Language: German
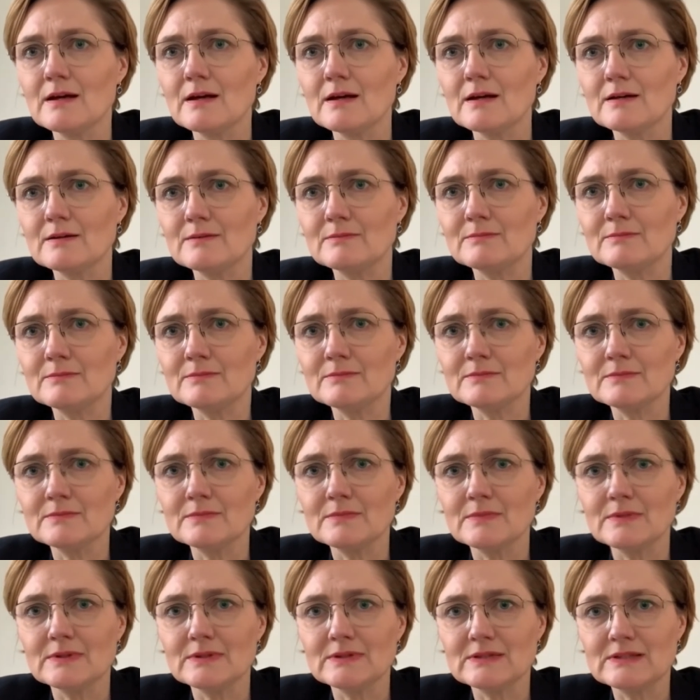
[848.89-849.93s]
ähm,
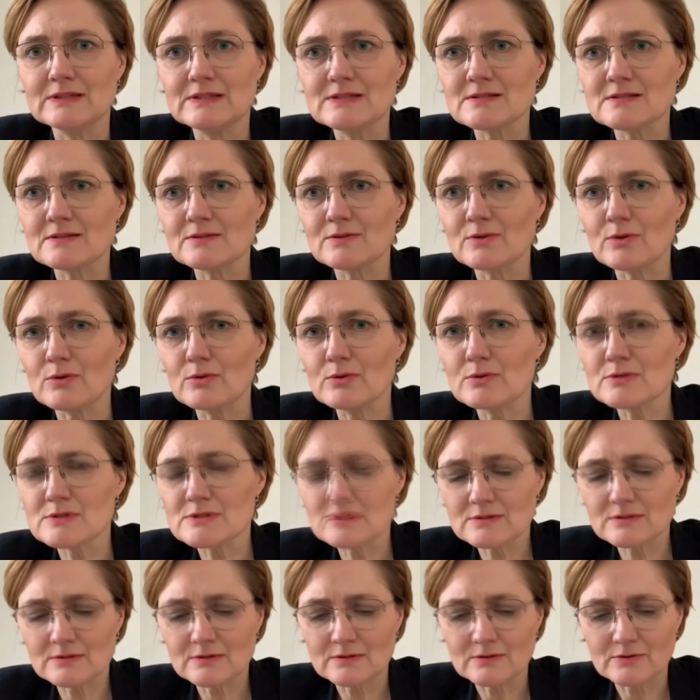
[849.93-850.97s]
diese
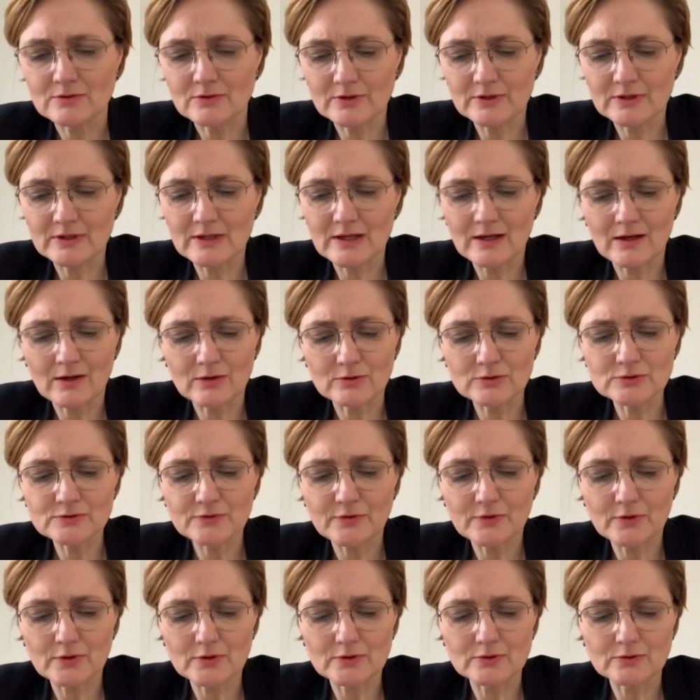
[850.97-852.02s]
großen neuen
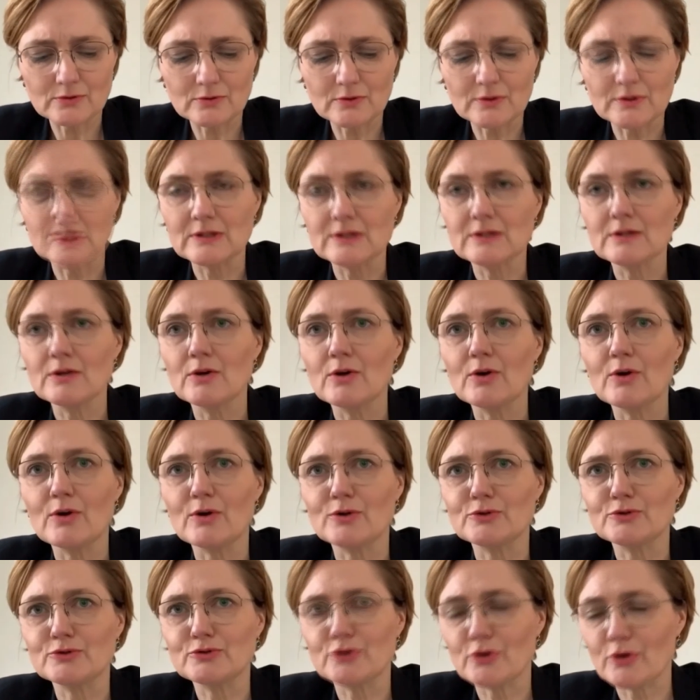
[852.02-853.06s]
Herausforderungen
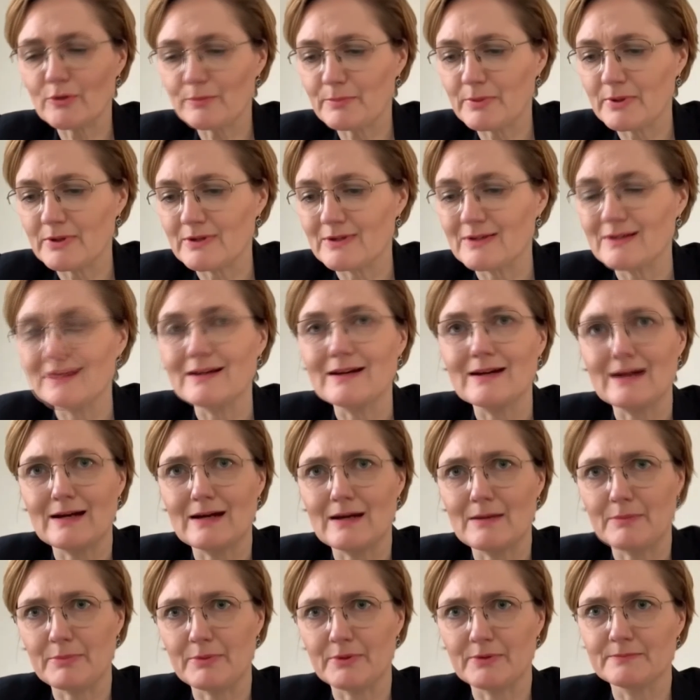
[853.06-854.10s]
on top
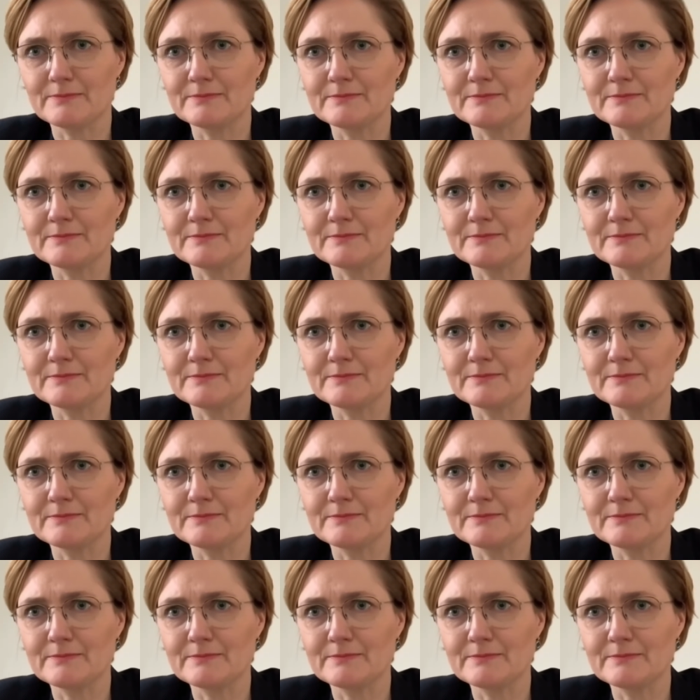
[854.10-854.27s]
ab.